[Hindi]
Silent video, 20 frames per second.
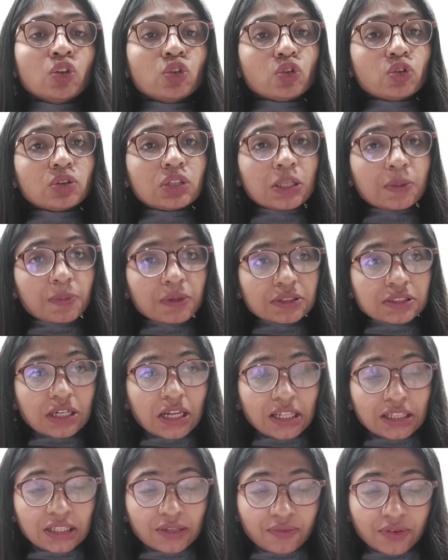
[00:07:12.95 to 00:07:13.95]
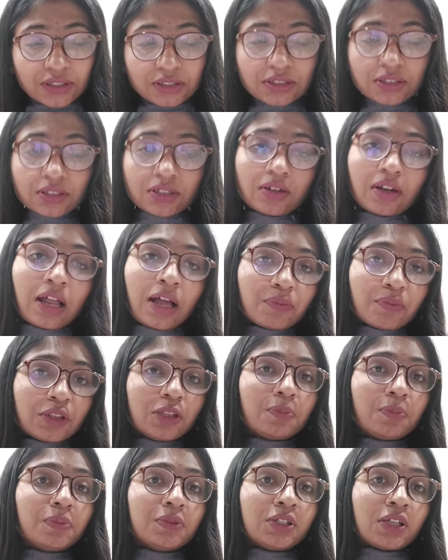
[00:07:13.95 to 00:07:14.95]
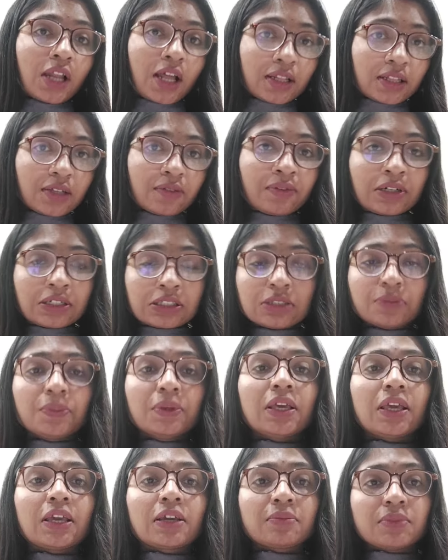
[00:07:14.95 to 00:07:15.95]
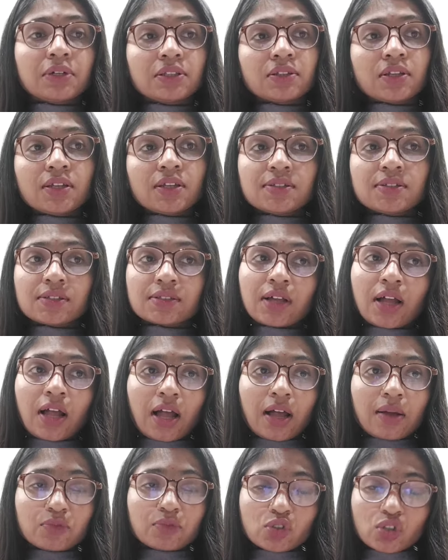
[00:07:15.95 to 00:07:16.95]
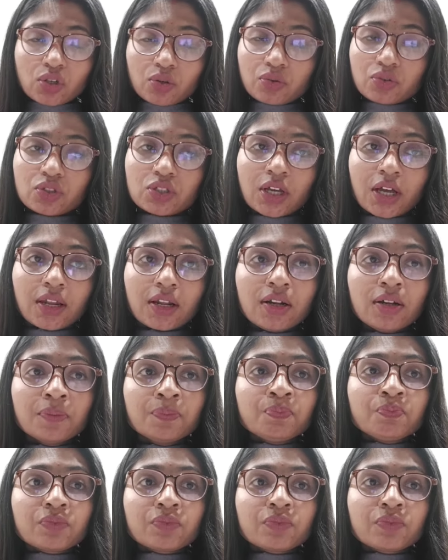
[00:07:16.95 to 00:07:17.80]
तो दीपक जलाते वक्त राम दीप जलाते वक्त भी एक मंत्र है जिसका आप जो है उच्चारण